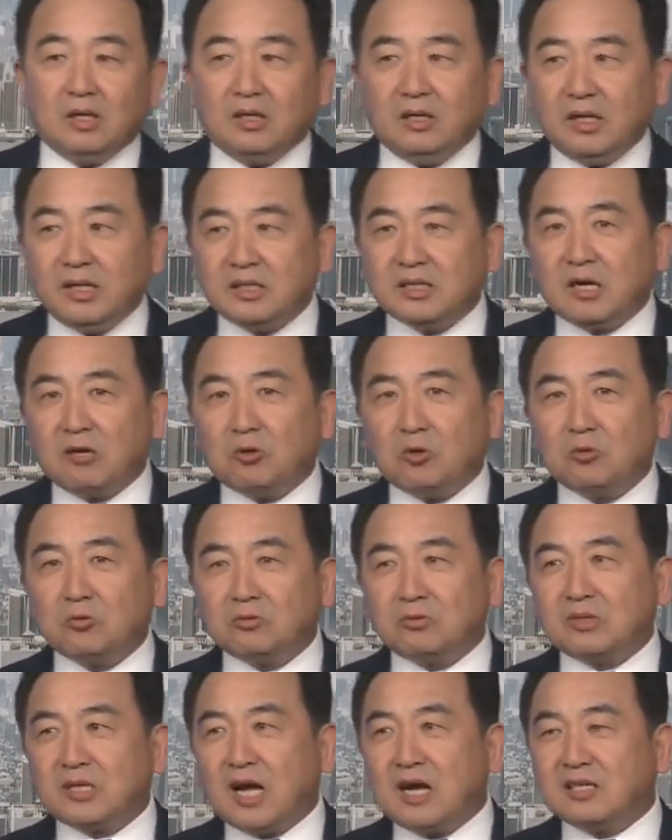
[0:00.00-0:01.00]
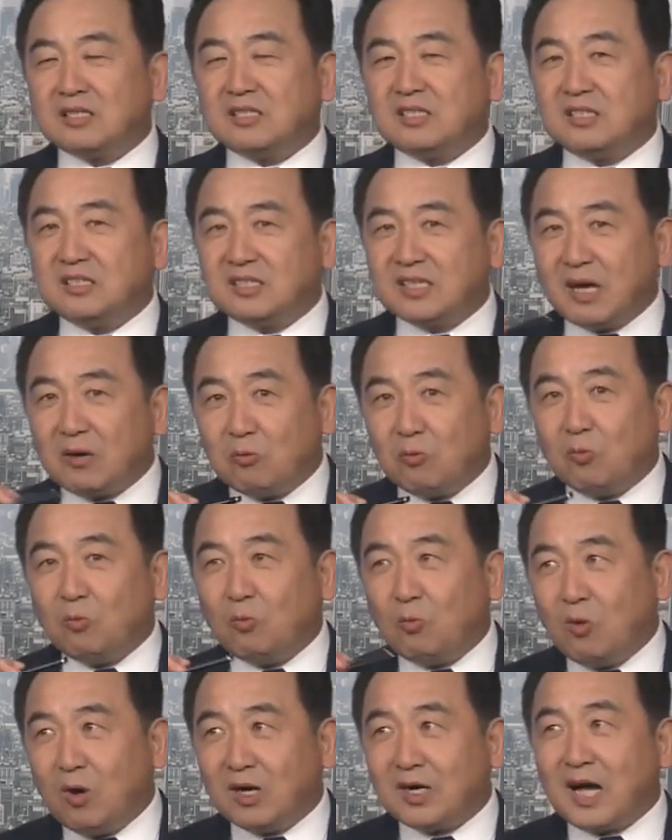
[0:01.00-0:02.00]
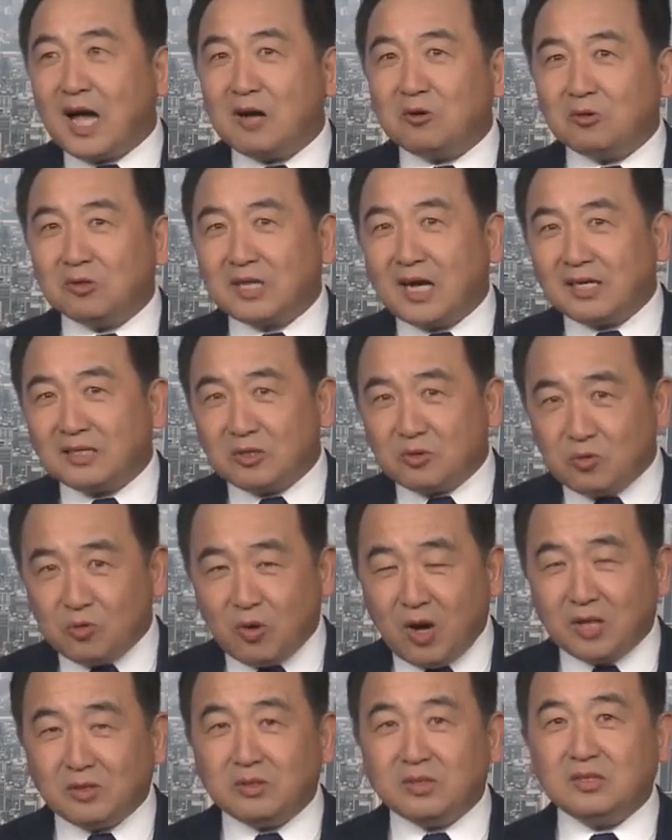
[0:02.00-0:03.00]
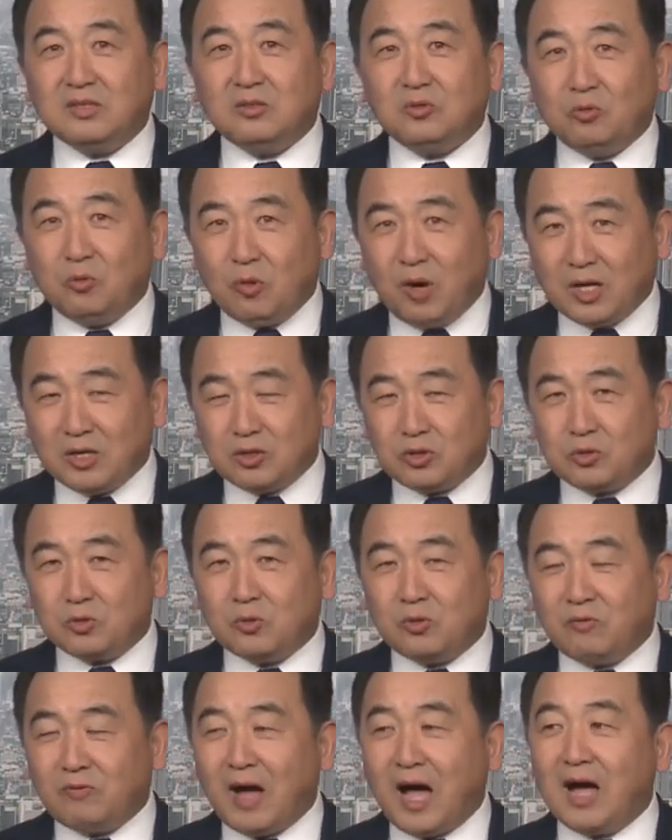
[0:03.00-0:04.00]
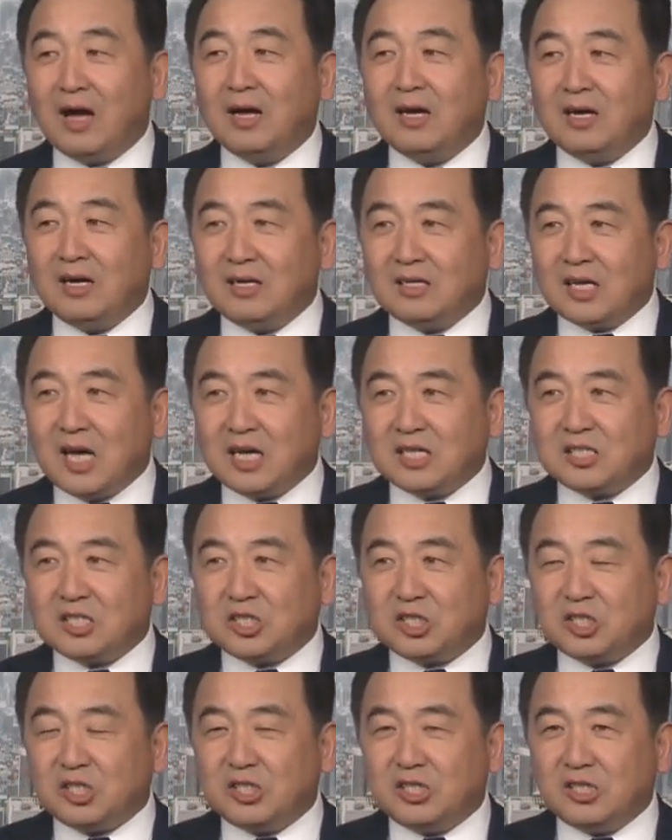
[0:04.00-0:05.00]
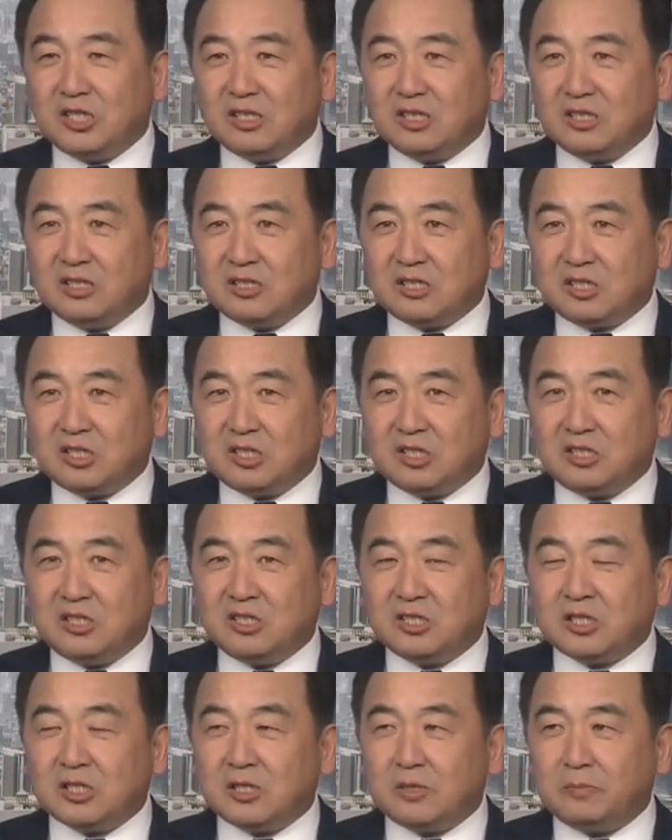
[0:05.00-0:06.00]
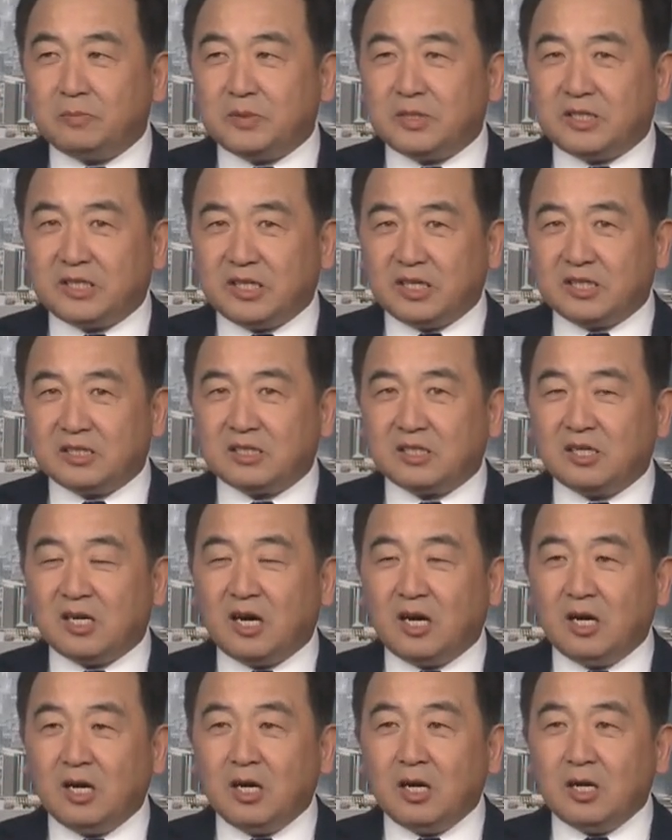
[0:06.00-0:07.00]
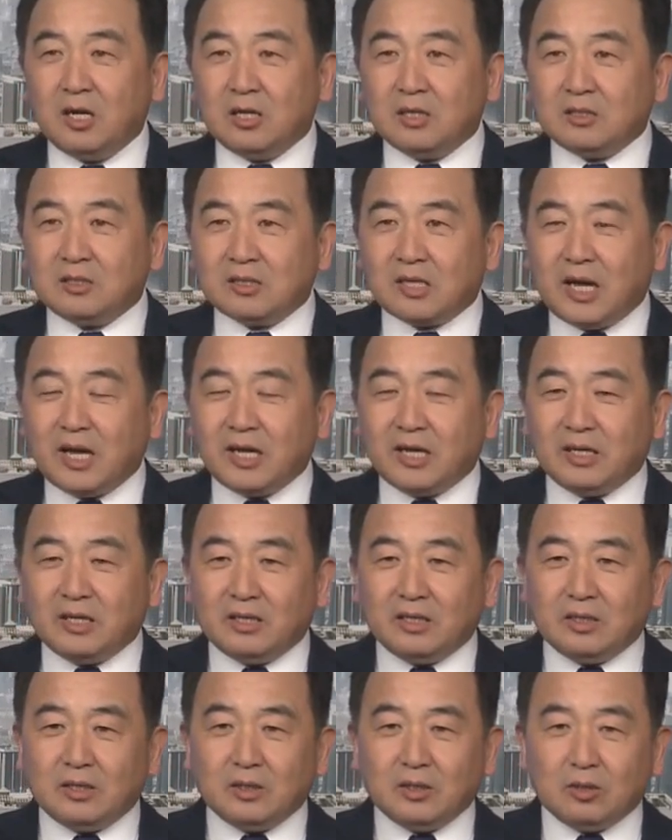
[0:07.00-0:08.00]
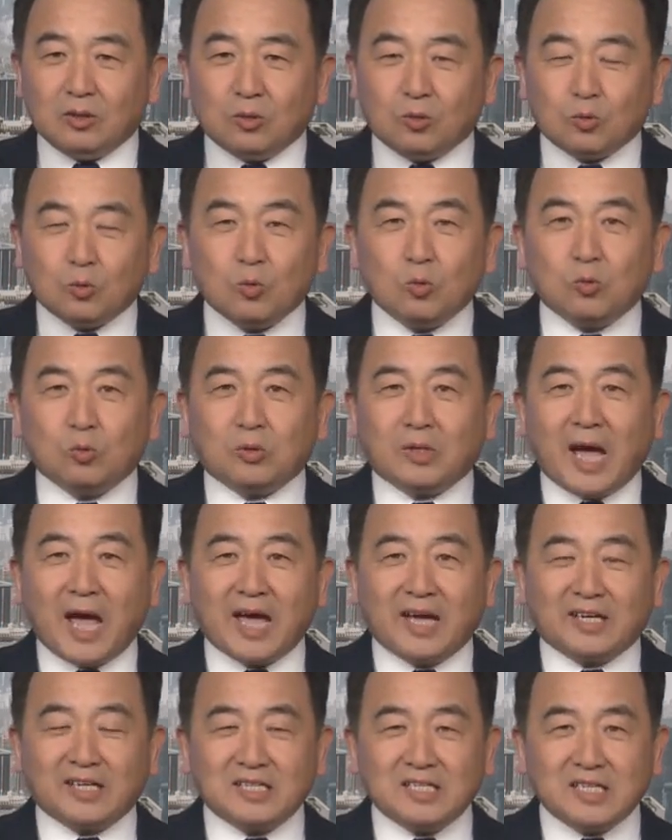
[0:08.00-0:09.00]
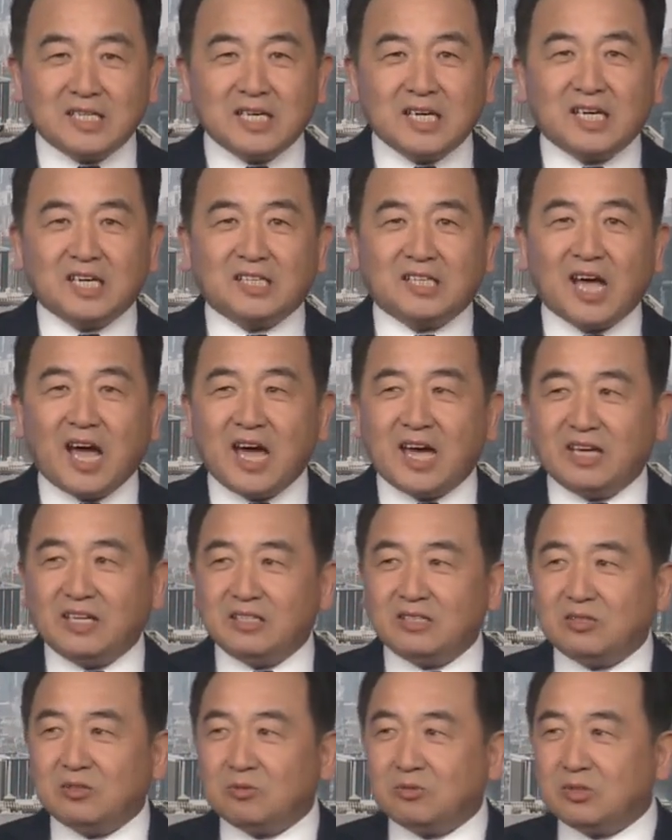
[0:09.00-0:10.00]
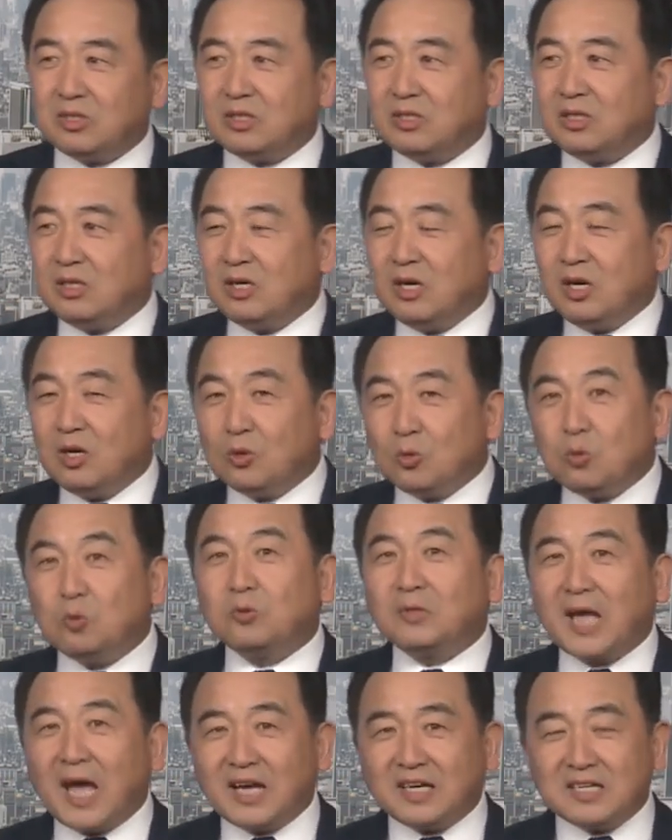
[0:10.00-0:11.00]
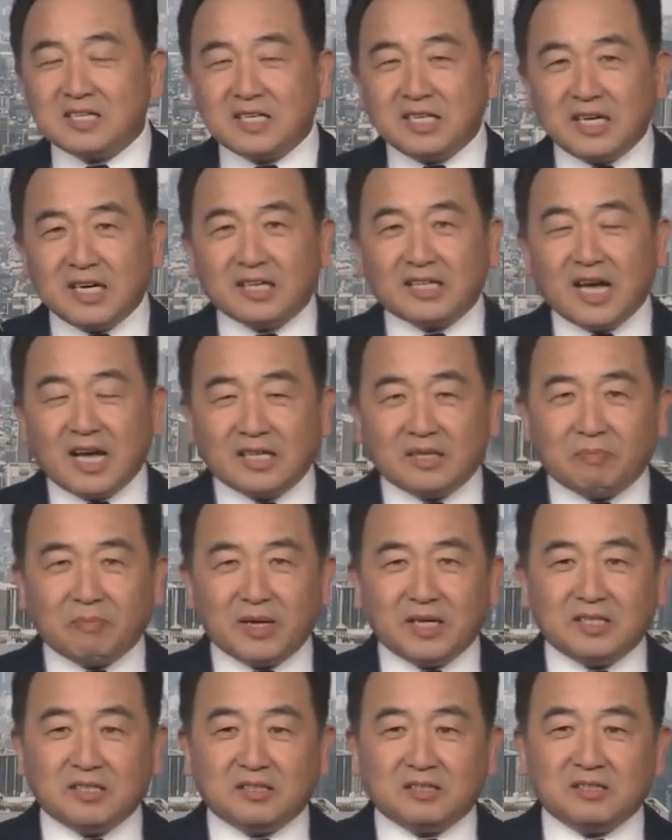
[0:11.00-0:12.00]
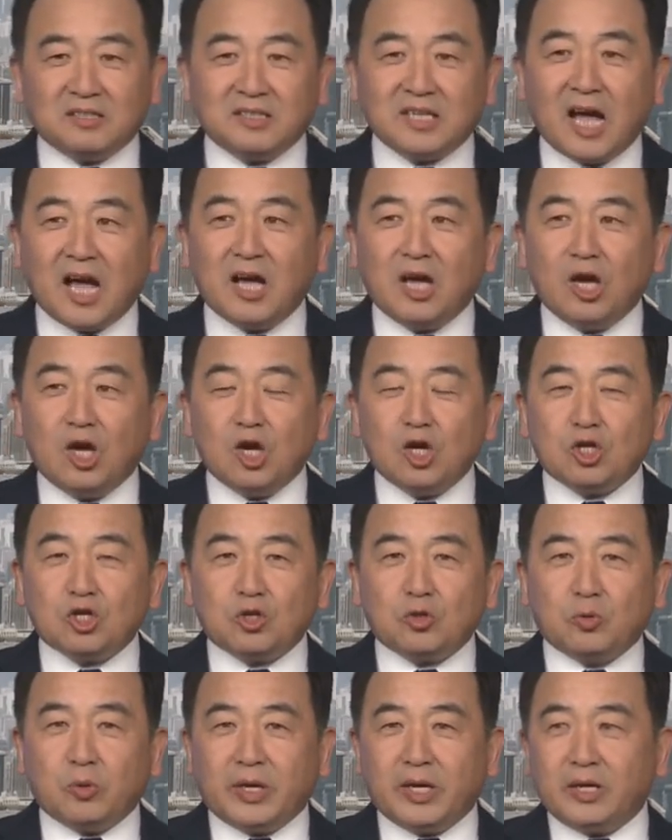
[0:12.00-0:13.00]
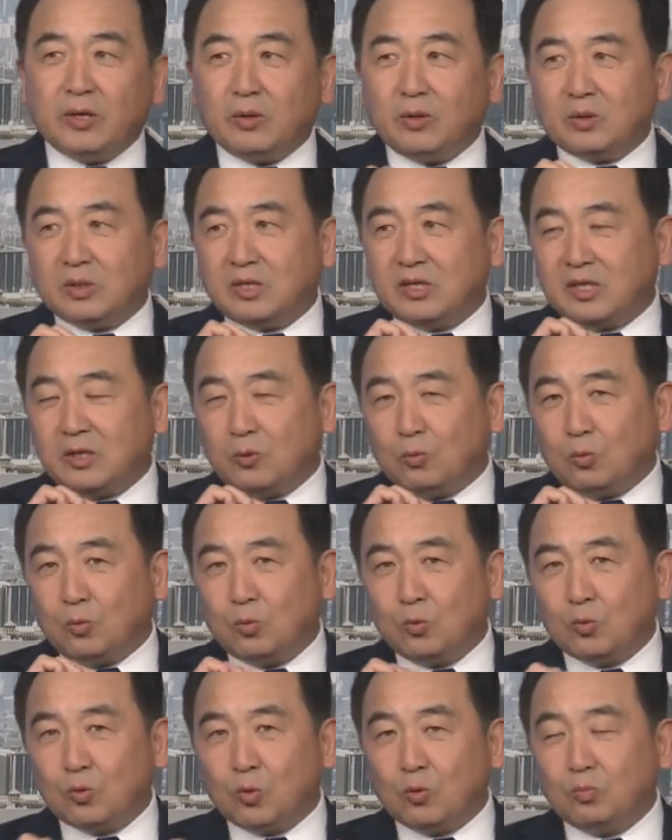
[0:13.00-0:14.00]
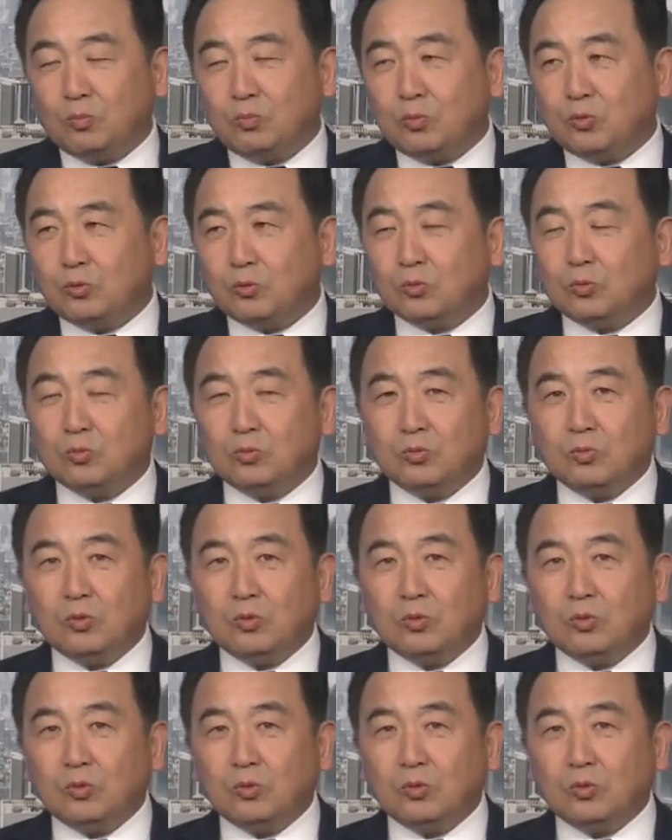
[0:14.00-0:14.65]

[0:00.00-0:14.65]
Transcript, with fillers: 李小龙当时在我看过他的原原说法，他只只是解释了在固态跟液态，就是固态跟液态的背景之下，水可以无孔不入，